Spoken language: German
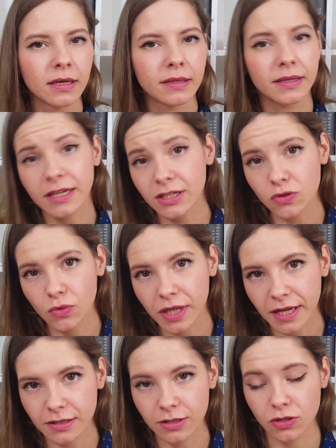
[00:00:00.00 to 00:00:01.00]
nicht so
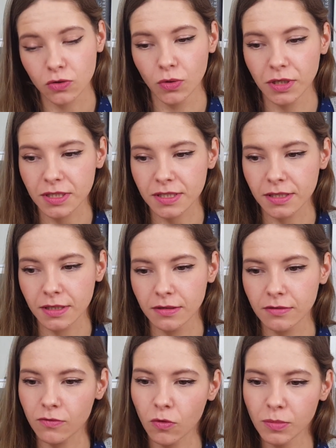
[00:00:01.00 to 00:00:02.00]
Nettes
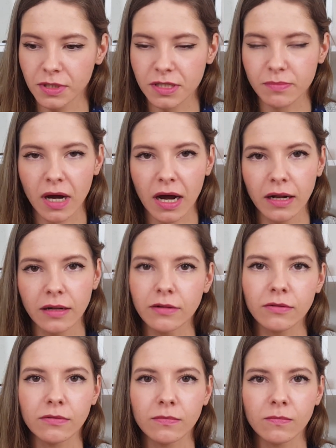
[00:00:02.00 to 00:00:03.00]
durchziehen, um das mal
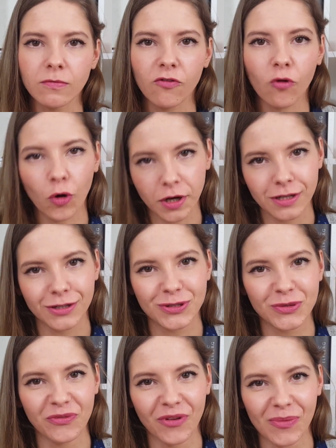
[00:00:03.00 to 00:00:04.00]

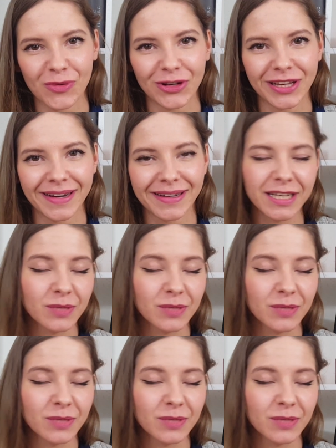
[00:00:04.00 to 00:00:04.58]
freundlich zu formulieren.